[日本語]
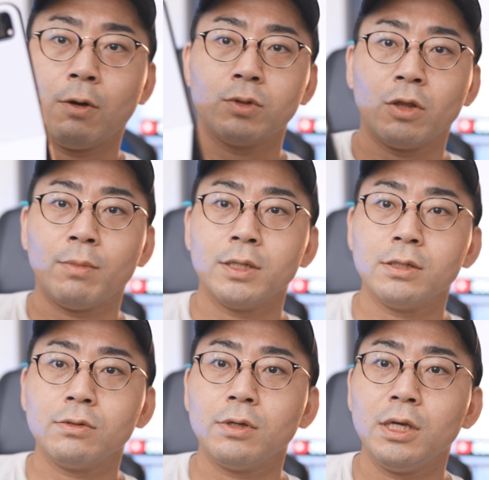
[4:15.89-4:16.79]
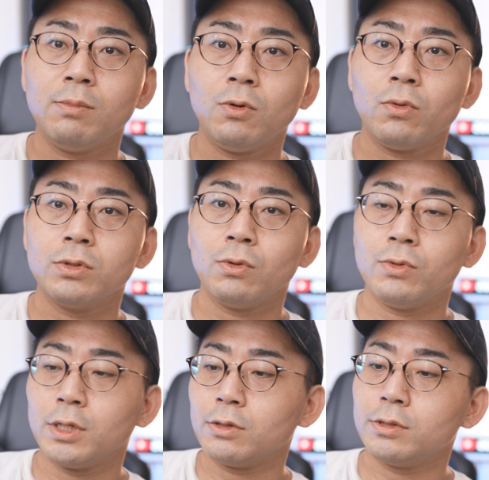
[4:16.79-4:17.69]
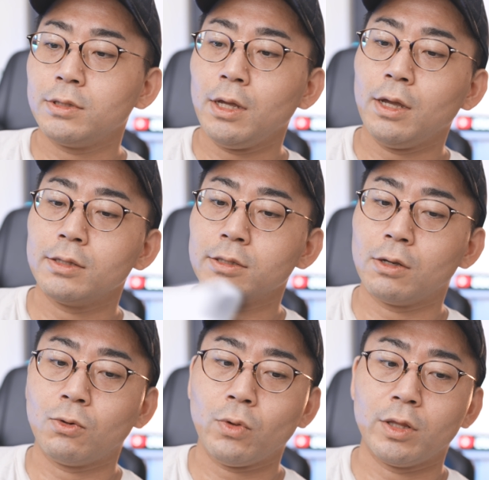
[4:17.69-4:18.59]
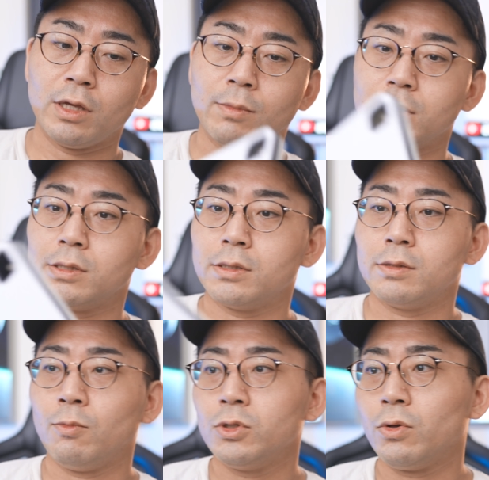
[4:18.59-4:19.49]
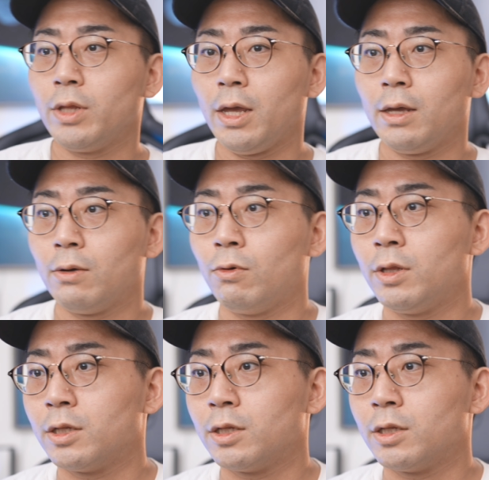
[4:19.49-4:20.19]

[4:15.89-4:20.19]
まあ、こちらのマジックキーボードに装着して使うことができます。もちろんね、折り